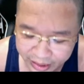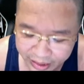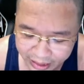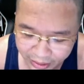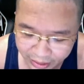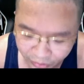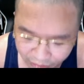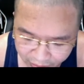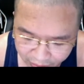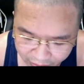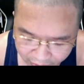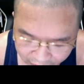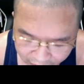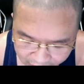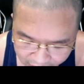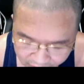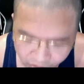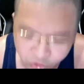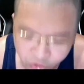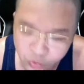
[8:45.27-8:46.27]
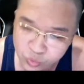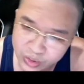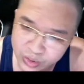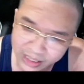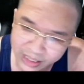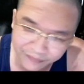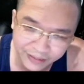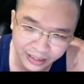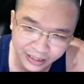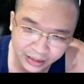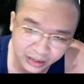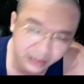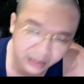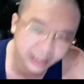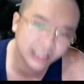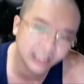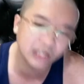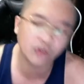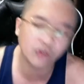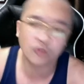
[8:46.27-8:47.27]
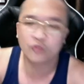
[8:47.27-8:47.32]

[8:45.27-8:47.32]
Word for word: nhà đầu tư thì chúng sẽ phải tự hiểu